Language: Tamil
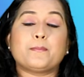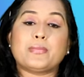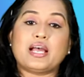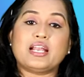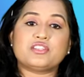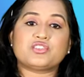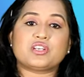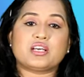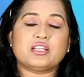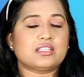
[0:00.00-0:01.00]

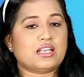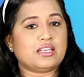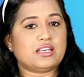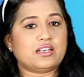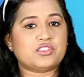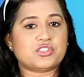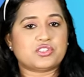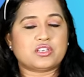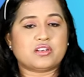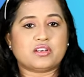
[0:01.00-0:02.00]
மேனேஜராக தனியார்
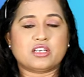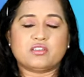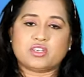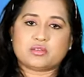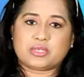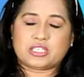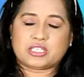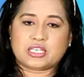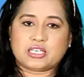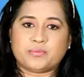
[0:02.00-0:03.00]
ரவிச்சந்திரன் அவர்கள் ஒர்க்
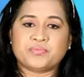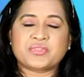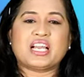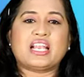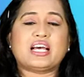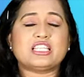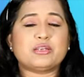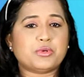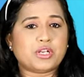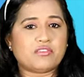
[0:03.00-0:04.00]
பண்ணுறாங்க அண்ட் அதே
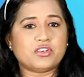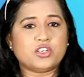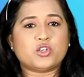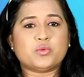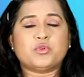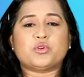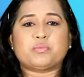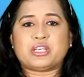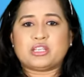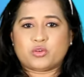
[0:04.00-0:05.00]
போல் அவங்களுக்கும் ஒரு
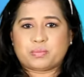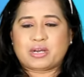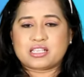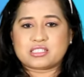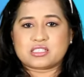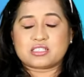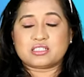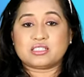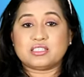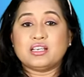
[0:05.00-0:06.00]
பெரிய ஒரு பாஸ்ட்
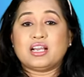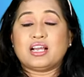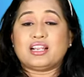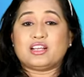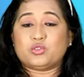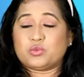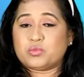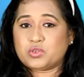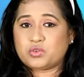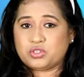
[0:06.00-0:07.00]
இருக்குது அண்ட் அதுவும்
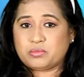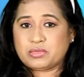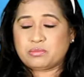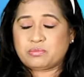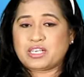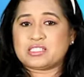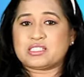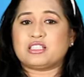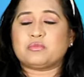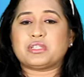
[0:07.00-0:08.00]
ரொம்ப கொடூரமான பாஸ்ட்
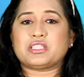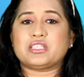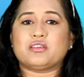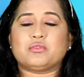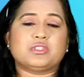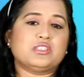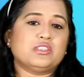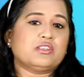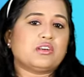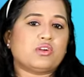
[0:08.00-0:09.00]
அதை பற்றியும் வந்து
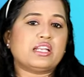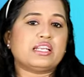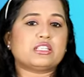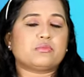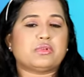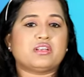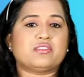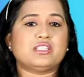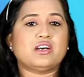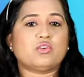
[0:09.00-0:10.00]
அவங்க லேட்டரில்
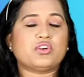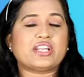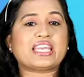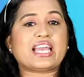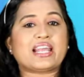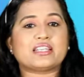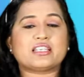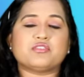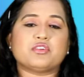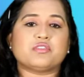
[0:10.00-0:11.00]
வந்து அவங்களுடைய
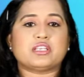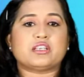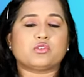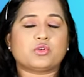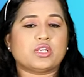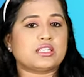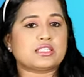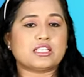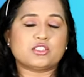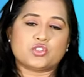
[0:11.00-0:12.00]
கேரக்டரை விவரிக்கக்கூடிய
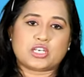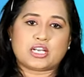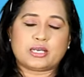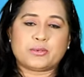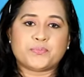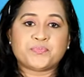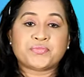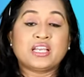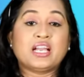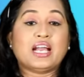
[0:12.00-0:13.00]
இடத்துல சொல்கிறாங்க
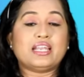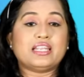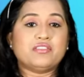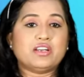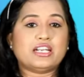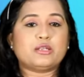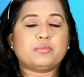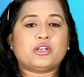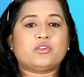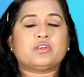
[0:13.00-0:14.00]
அண்ட் இவங்க ரெண்டு
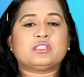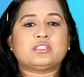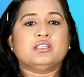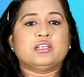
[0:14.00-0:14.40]
பேரும் வந்து